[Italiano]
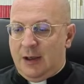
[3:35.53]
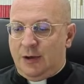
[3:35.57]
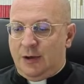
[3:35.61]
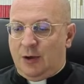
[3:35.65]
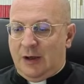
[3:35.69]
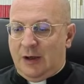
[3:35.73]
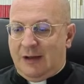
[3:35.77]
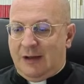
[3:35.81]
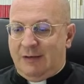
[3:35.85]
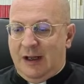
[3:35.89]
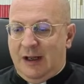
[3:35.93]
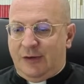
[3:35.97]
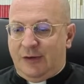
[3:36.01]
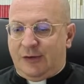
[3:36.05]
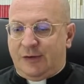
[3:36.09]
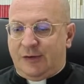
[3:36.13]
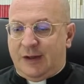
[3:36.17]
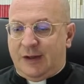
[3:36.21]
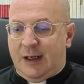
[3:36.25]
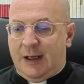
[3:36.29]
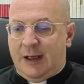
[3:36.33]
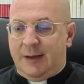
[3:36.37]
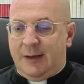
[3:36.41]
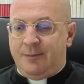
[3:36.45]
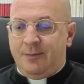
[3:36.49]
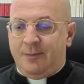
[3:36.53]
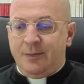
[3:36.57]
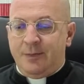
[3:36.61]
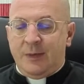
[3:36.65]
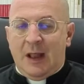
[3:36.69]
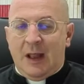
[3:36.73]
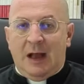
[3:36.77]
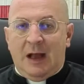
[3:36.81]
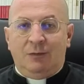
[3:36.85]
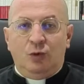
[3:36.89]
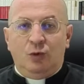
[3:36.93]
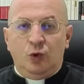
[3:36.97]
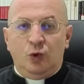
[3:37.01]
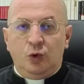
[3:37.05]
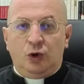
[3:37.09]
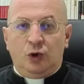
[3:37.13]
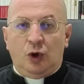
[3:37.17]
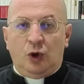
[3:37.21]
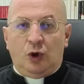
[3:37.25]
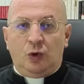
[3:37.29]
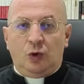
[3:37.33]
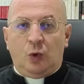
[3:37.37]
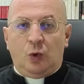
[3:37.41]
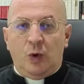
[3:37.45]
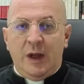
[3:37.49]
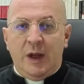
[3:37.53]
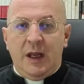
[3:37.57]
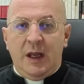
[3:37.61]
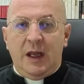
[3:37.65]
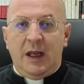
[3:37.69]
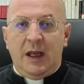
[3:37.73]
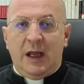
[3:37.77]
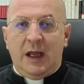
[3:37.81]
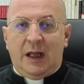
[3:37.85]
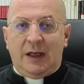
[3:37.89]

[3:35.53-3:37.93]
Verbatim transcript: non l'aveste avuto qui